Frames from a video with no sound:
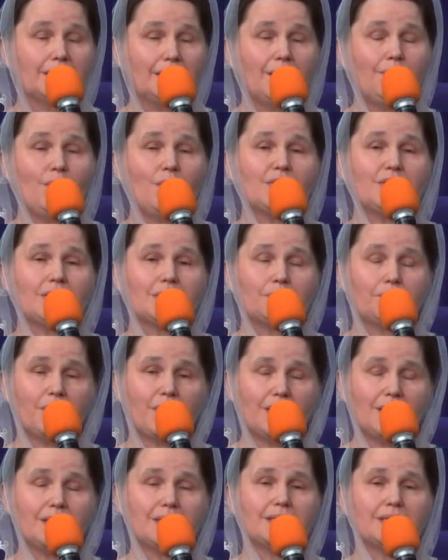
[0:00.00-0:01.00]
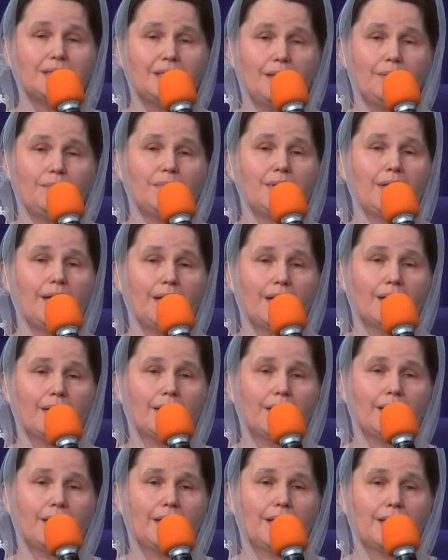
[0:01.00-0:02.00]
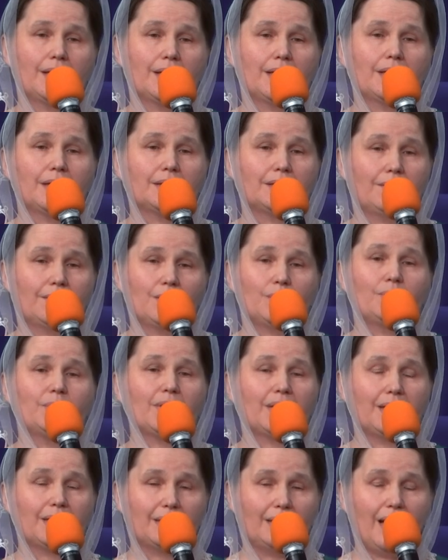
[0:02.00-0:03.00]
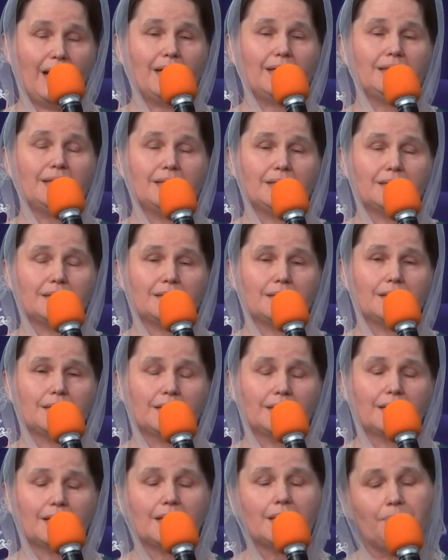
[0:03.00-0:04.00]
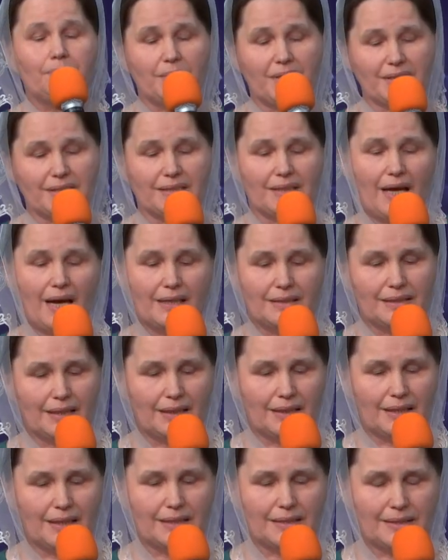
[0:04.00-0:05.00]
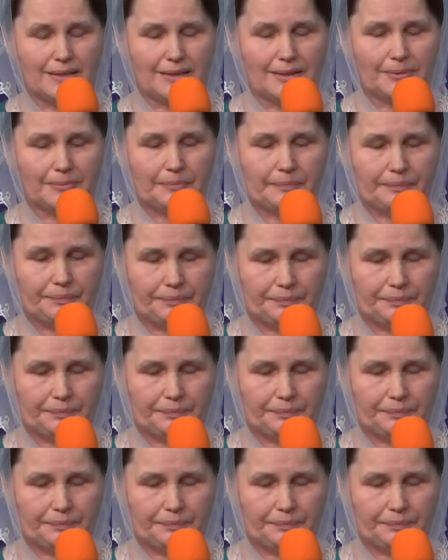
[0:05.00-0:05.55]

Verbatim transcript: Ты можешь принести мне твою благодарность и признательность.